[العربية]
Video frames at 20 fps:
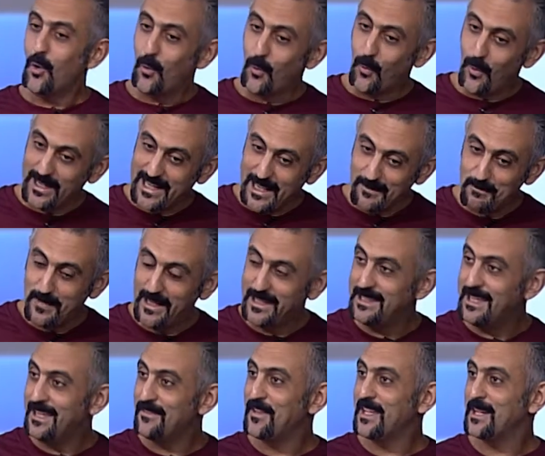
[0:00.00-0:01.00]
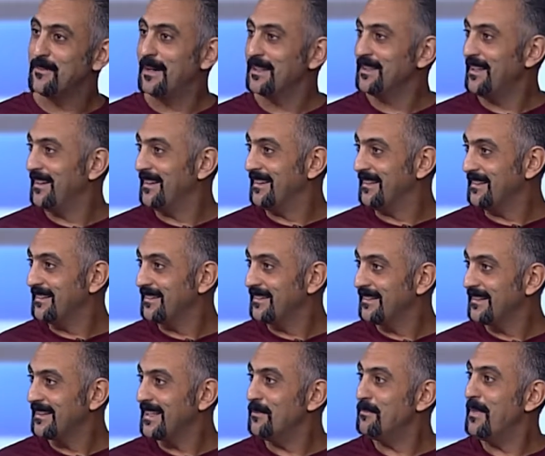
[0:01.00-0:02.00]
وكملنا في رمضان
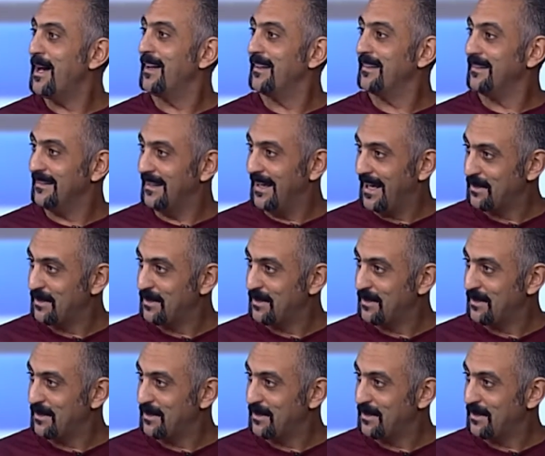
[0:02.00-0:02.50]
كمان